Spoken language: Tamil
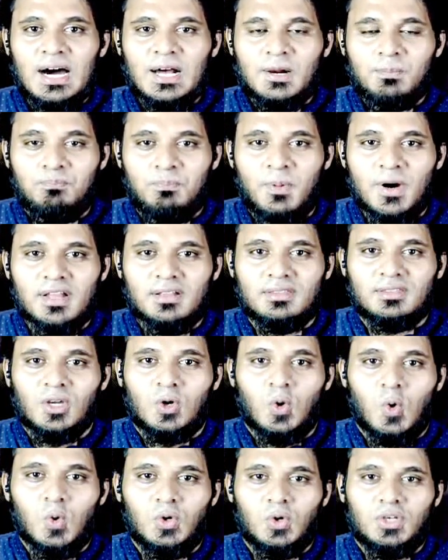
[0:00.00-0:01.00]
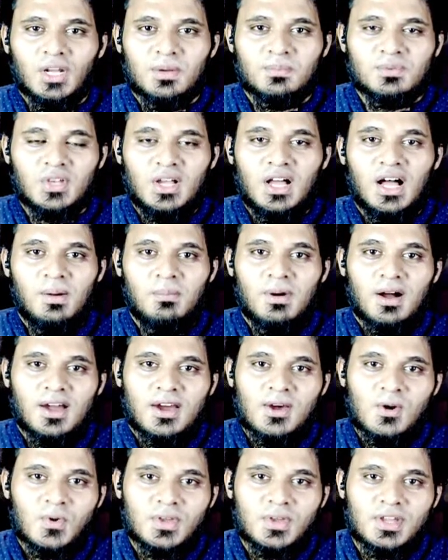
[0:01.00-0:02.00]
அர்ப்பணித்த கூட்டம்
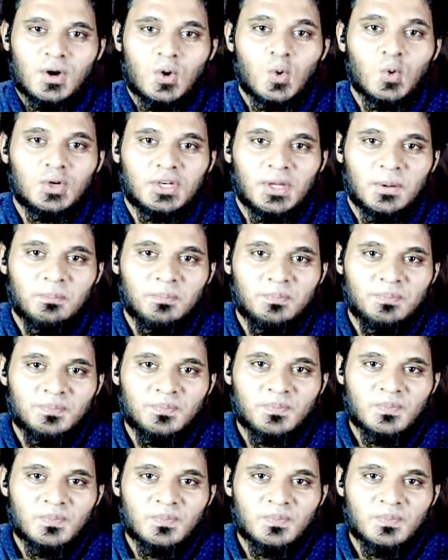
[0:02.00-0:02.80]
சஹாபாக்களுடைய கூட்டம்